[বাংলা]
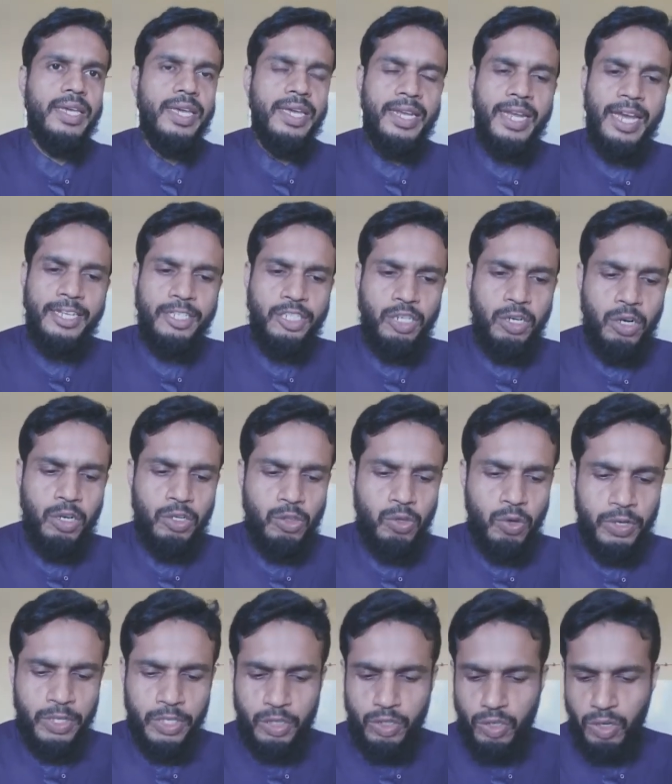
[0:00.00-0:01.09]
এরাই ছিল
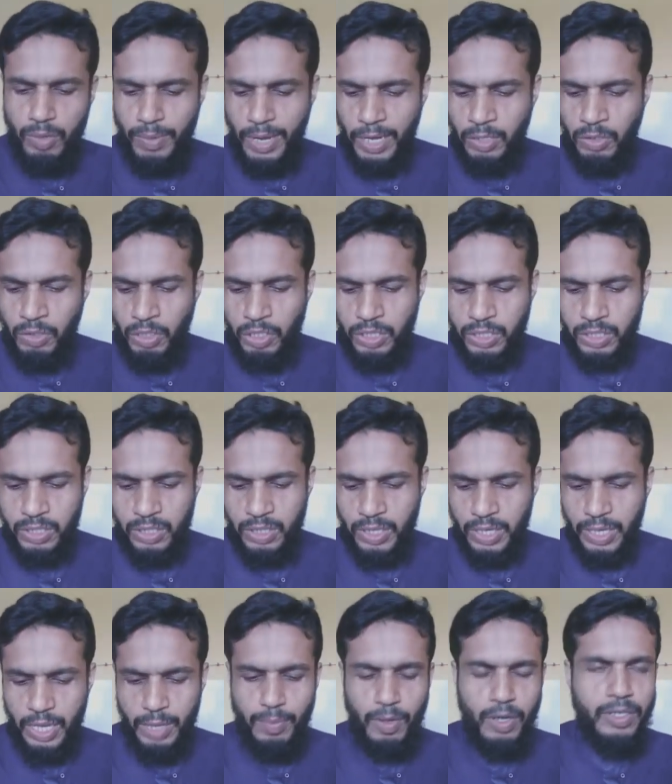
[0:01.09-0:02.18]
দরিদ্র মানুষ
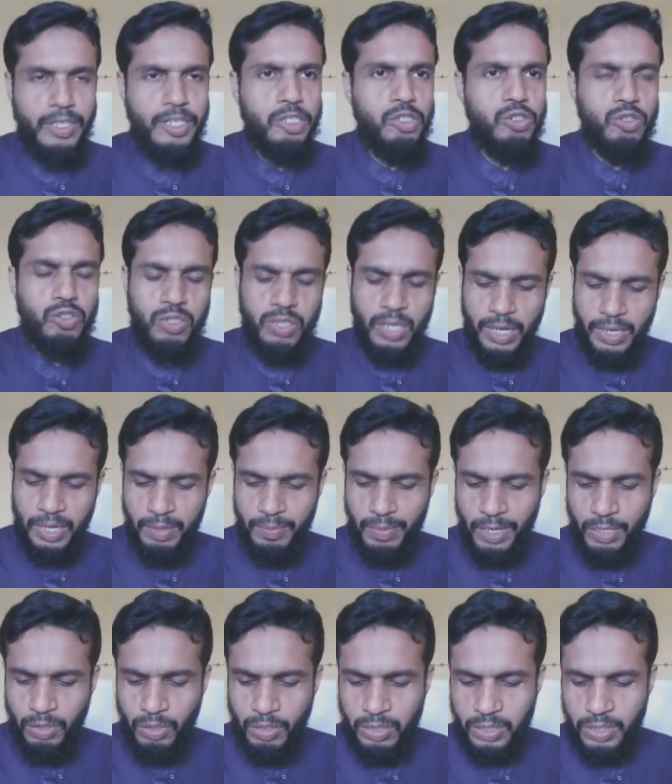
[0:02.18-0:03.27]
এবং নিচু শ্রেণীর
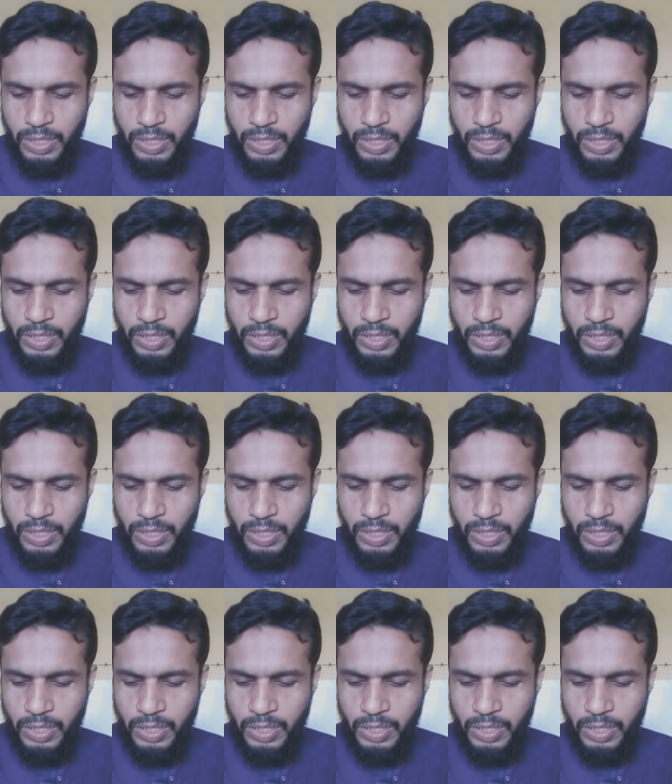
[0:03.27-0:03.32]
মানুষ